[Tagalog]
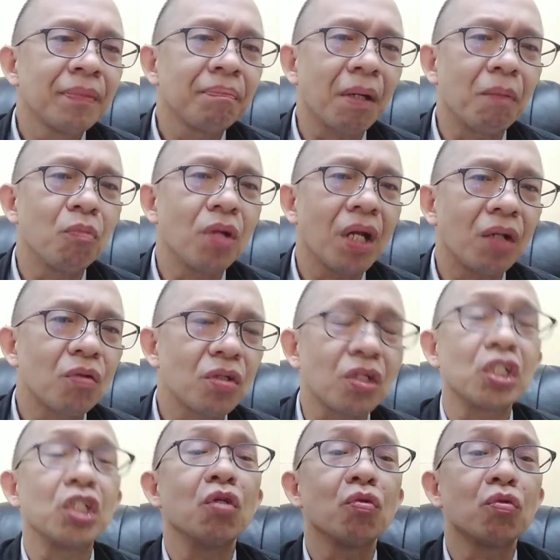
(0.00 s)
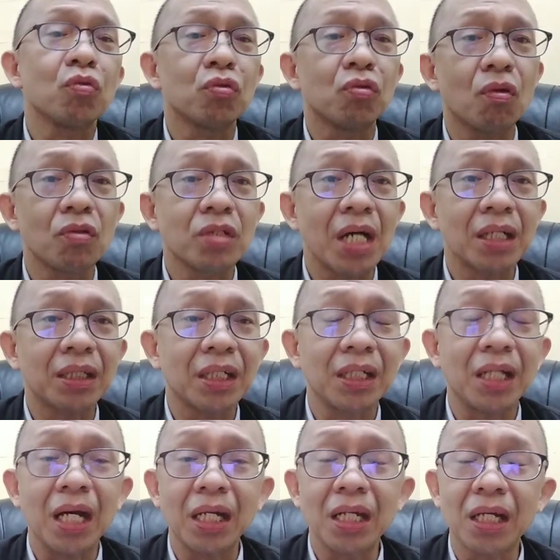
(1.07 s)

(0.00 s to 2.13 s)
pag mula doon sa sinong susunod sa atin, dahil